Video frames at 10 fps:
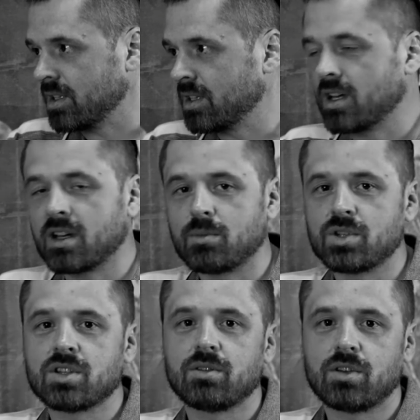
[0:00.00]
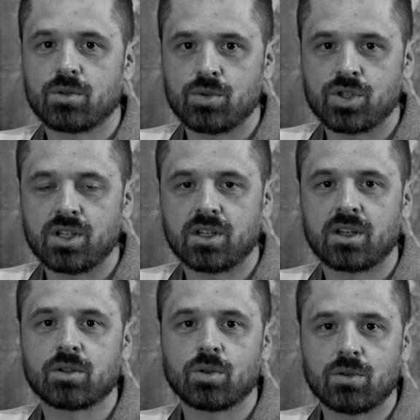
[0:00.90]
И как обычно верующие
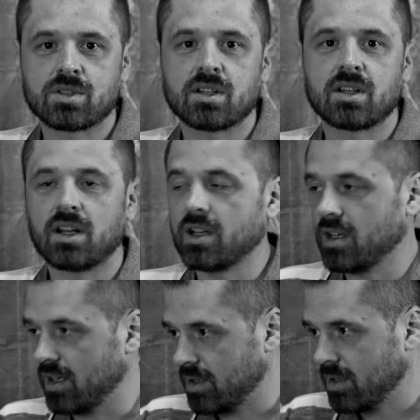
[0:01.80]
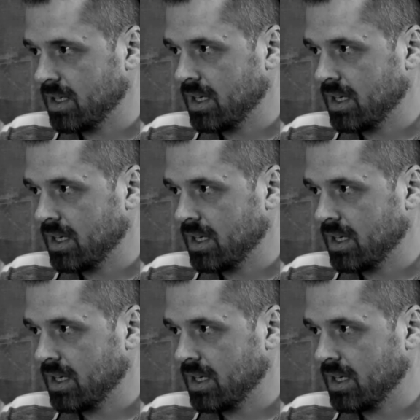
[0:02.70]
готовятся к Алие.